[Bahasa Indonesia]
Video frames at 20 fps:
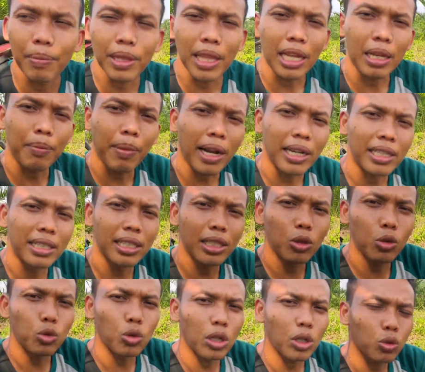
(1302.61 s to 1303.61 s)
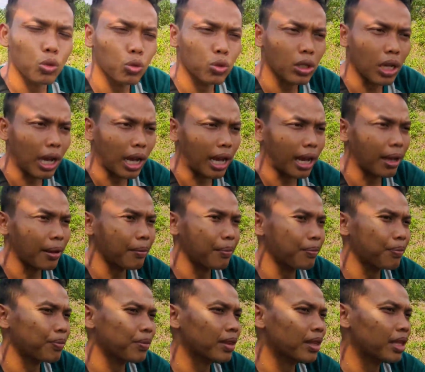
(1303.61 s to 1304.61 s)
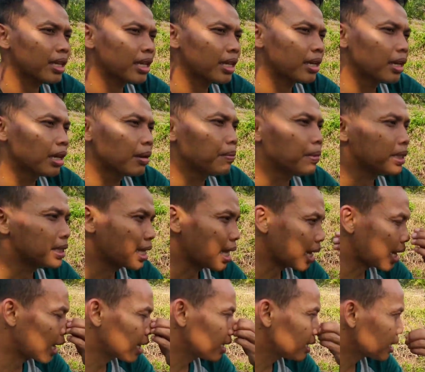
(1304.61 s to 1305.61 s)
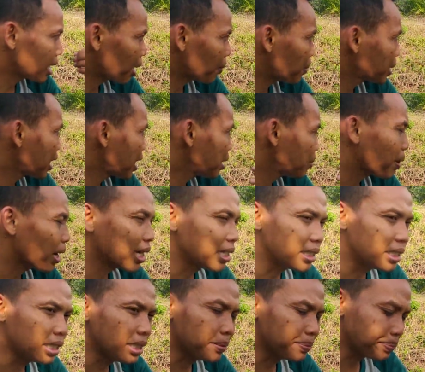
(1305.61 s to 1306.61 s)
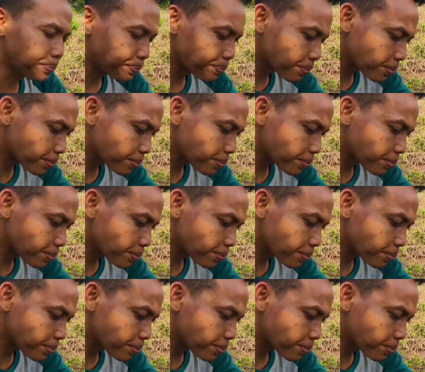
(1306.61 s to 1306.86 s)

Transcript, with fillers: petani padi itu juga susah misalkan nih saya petani padi